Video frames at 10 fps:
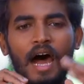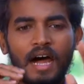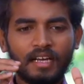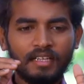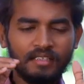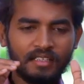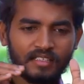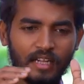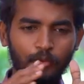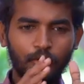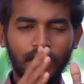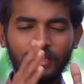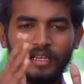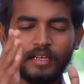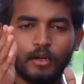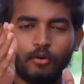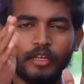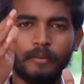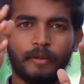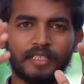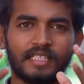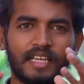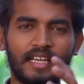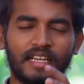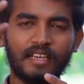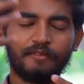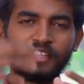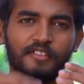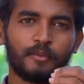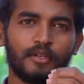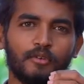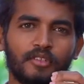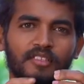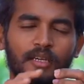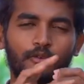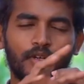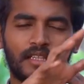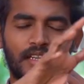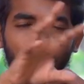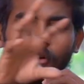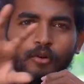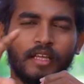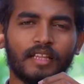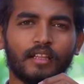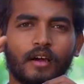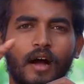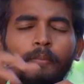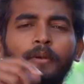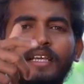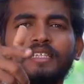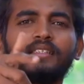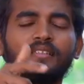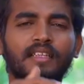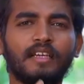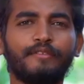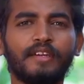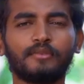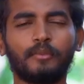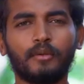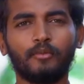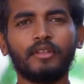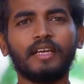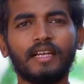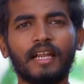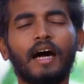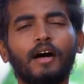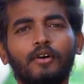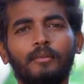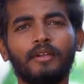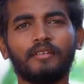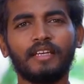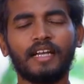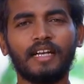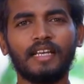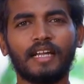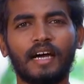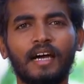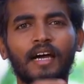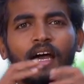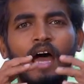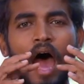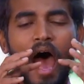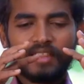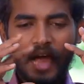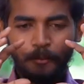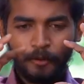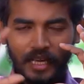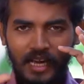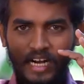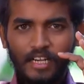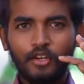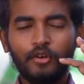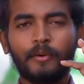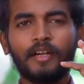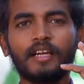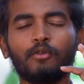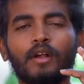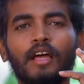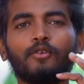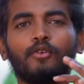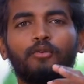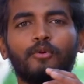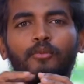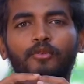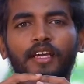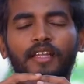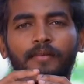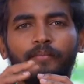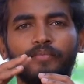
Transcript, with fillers: ஆனால் இந்த சமூகத்தில் இருக்கக்கூடிய பிரச்சனைகளை நீங்கள் ஃபேஸ் பண்ணும்போது சமூகத்தில் இருக்கக்கூடிய அந்த காம்ப்ளிகேஷன்ஸை நீங்கள் ஃபேஸ் பண்ணும்போது என்ன ஆகும் அப்படின்னு வந்து கேட்டிங்கன்னா அதை அப்படியே கண்டினியூ பண்ணி உங்களால் கொண்டு போக முடியாது